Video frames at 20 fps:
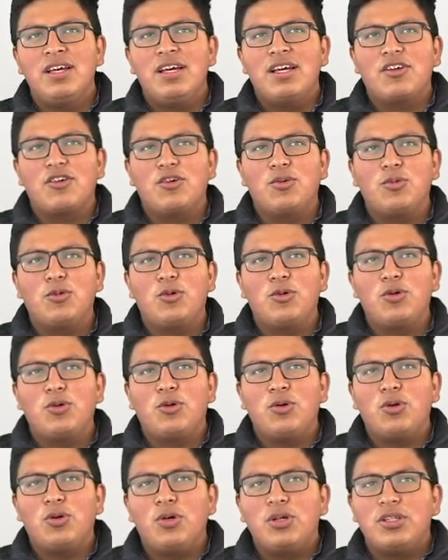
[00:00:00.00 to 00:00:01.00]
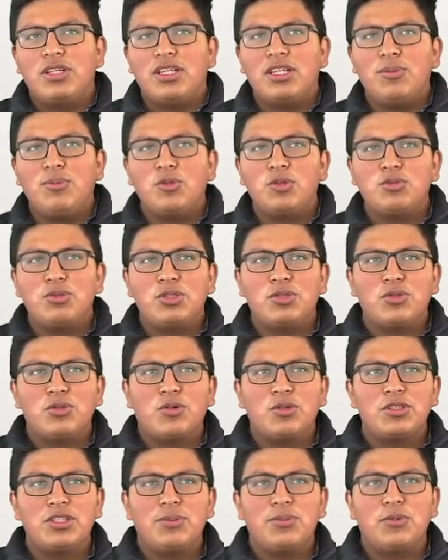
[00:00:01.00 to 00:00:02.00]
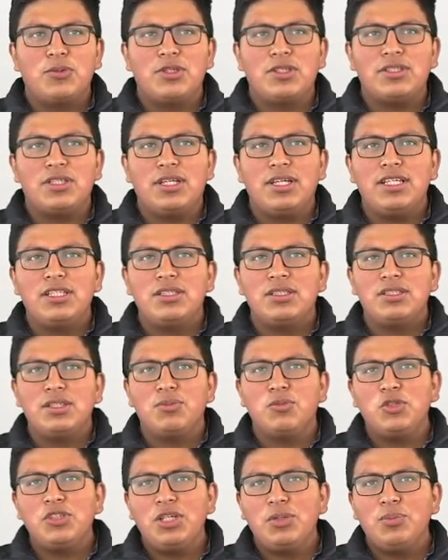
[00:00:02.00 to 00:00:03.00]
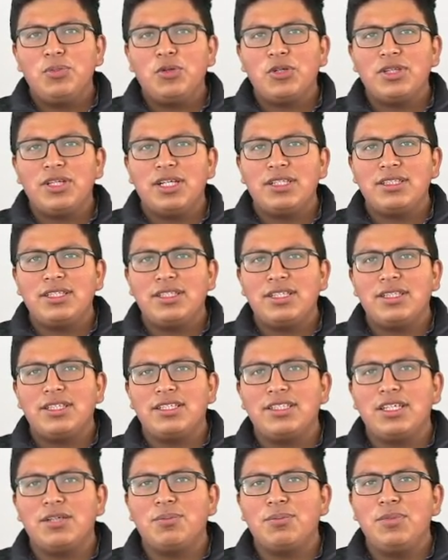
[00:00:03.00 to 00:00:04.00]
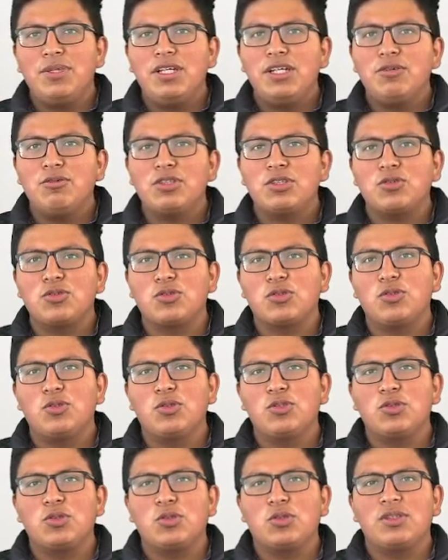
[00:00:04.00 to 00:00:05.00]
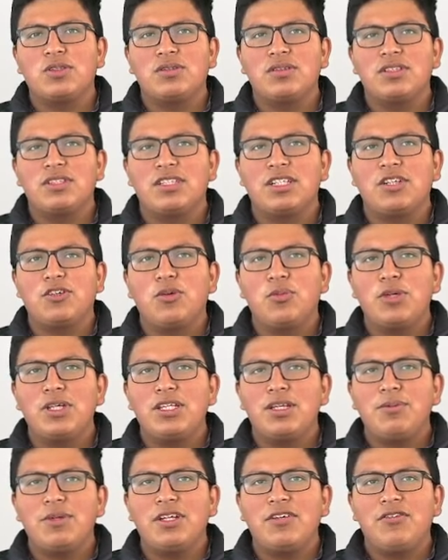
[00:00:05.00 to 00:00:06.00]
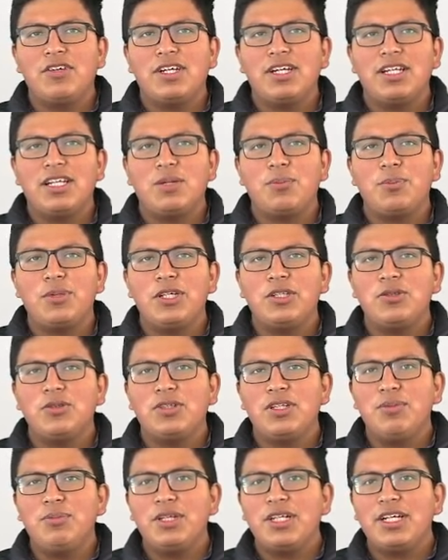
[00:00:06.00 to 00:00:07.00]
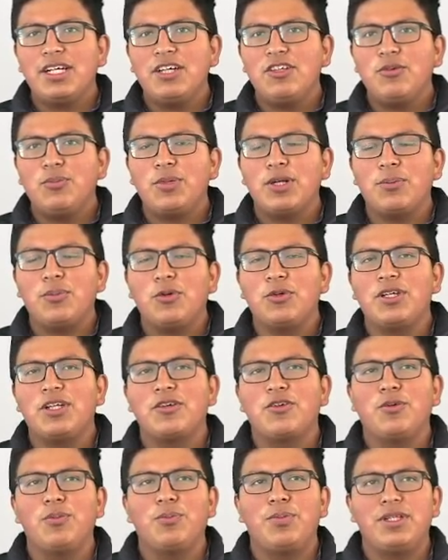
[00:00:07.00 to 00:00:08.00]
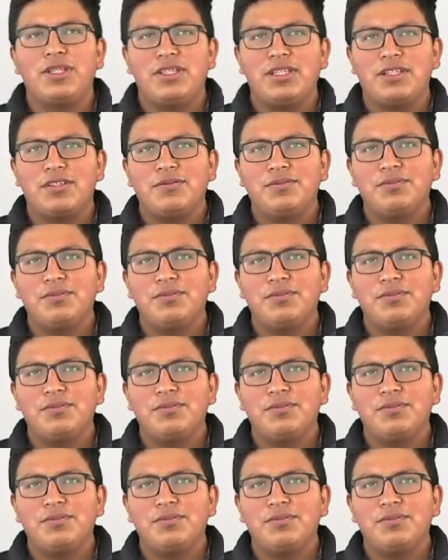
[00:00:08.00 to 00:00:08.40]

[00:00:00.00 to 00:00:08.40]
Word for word: Como tenemos nuestro concepto, dice, es de mucha importancia detallar bien nuestros costos. Se recomienda verificar el precio de mercado para poder competir.